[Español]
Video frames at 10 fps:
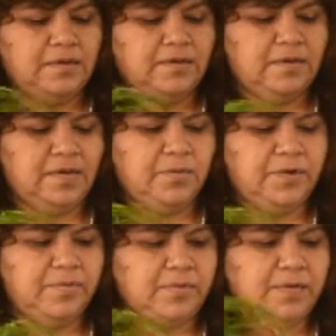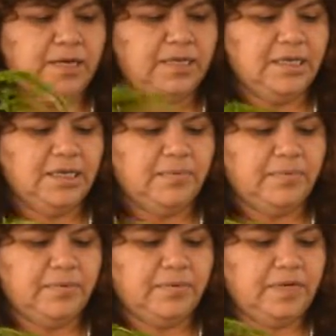Se la voy a poner aquí
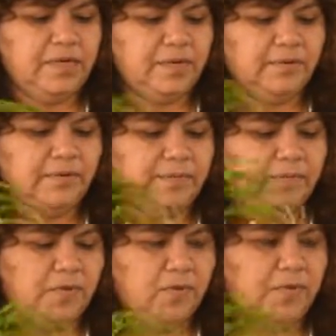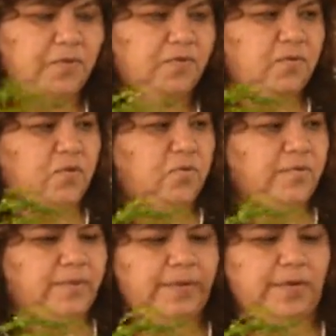porque no me gustó cómo
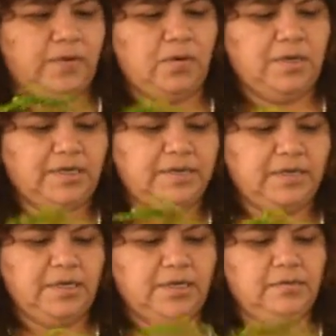se vaya con esta.